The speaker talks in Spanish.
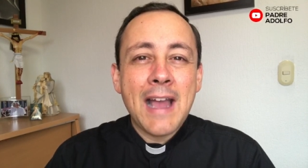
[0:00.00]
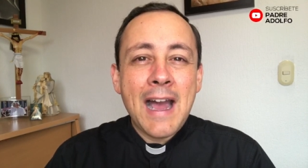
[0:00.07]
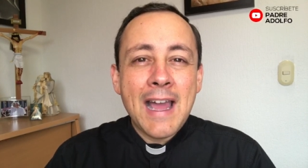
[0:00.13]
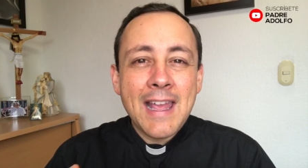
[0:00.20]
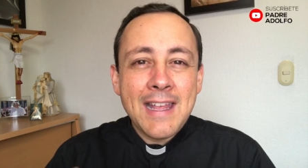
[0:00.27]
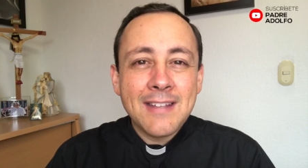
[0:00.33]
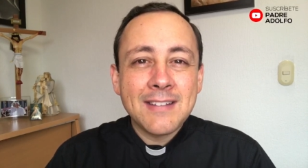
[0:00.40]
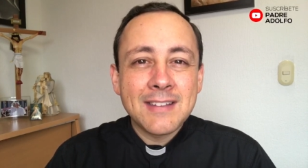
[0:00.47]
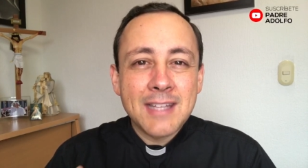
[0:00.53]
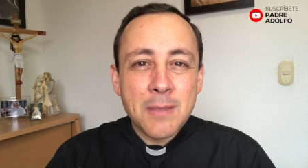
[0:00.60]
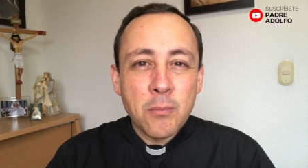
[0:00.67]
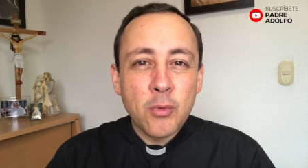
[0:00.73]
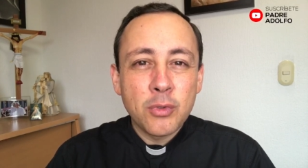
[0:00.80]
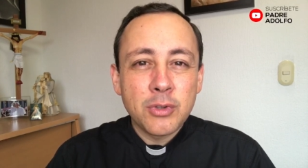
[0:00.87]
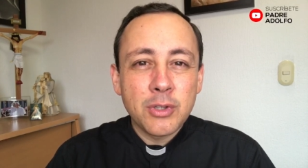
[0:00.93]
a
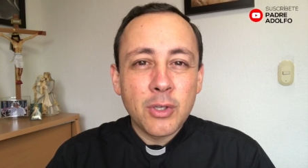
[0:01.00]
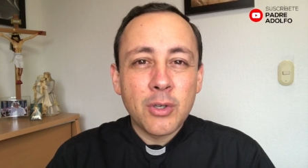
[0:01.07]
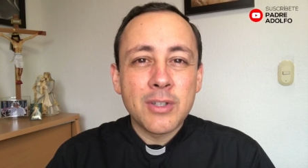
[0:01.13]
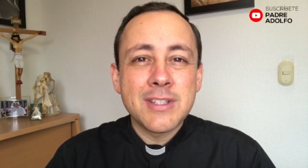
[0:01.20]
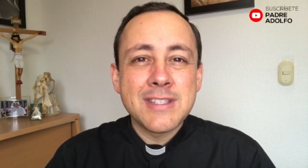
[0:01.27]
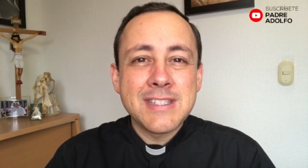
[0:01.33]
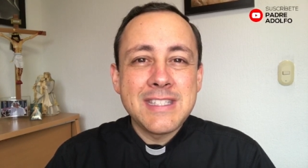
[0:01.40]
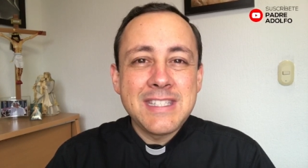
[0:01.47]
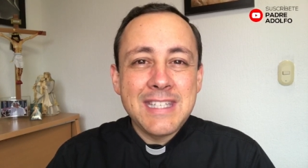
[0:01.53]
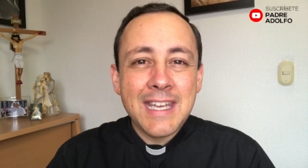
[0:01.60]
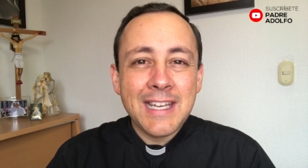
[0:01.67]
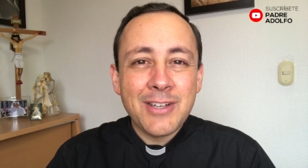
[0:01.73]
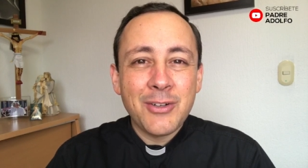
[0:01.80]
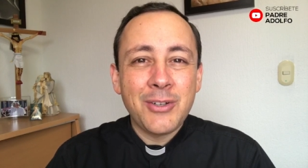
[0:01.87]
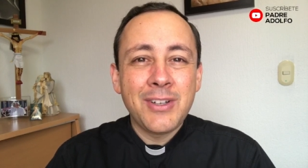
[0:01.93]
este mundo
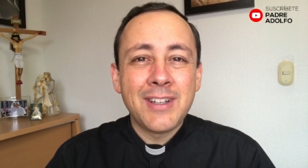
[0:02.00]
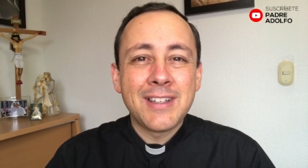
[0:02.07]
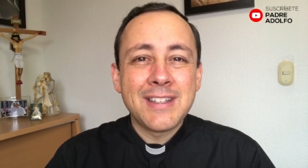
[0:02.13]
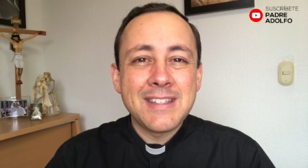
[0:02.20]
lleno,